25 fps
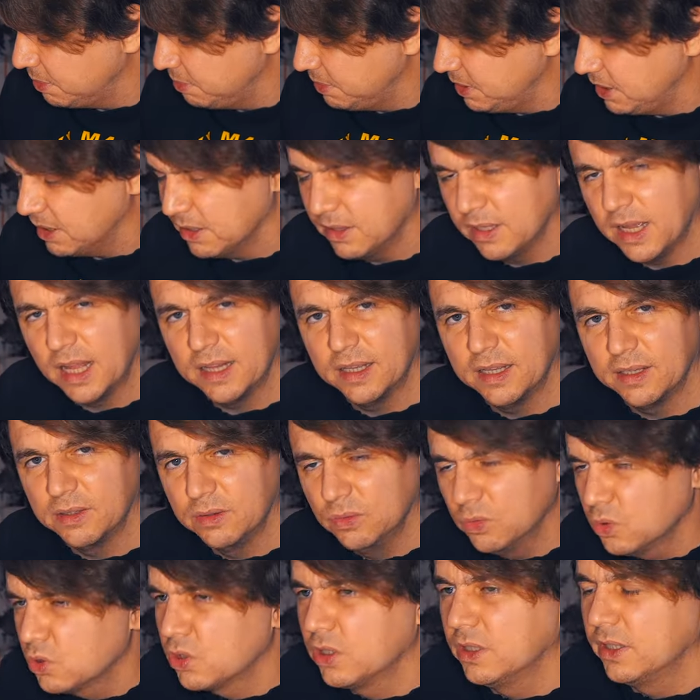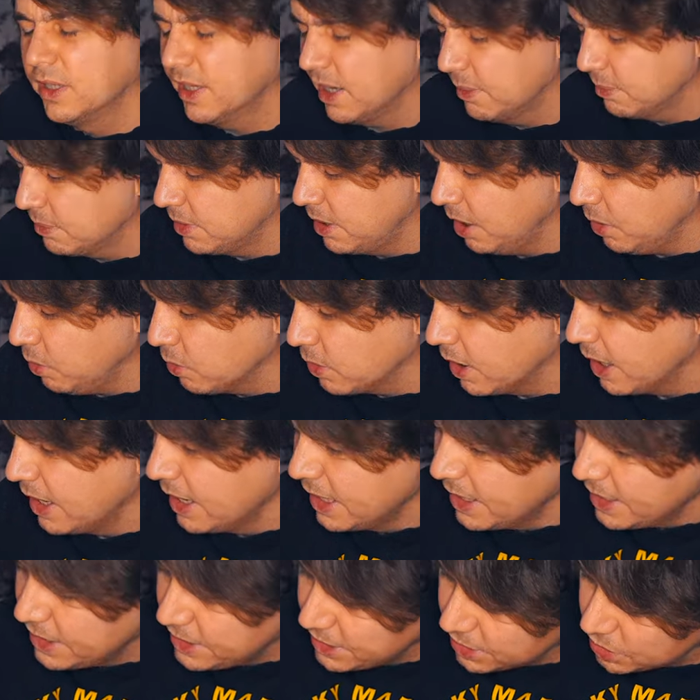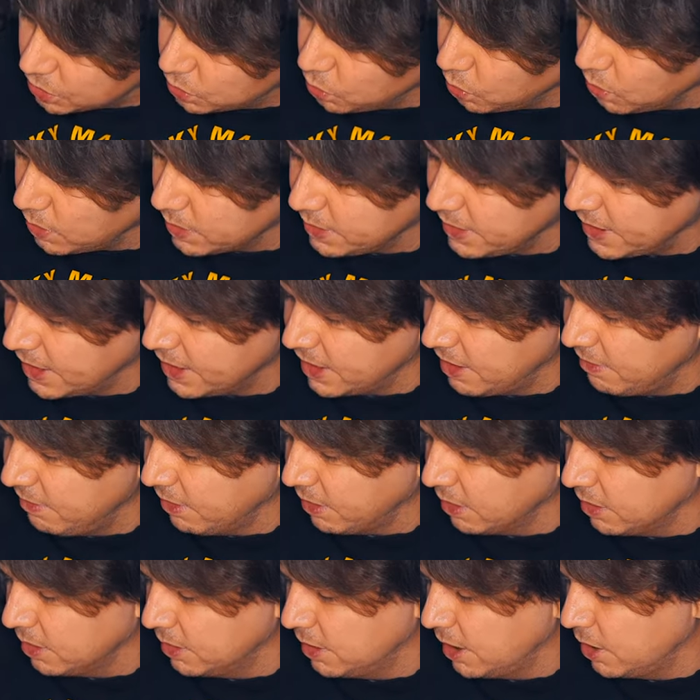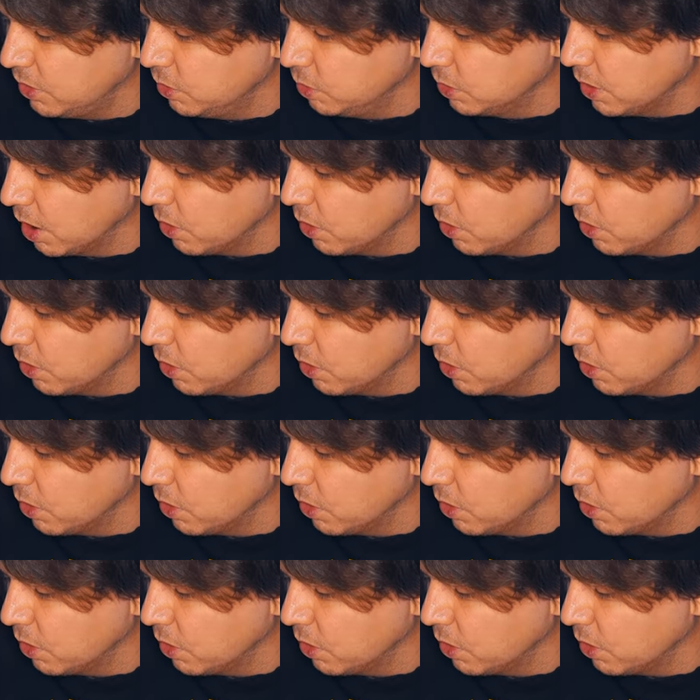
и мне надо, нужен крем для рук. И то я, наверное, найду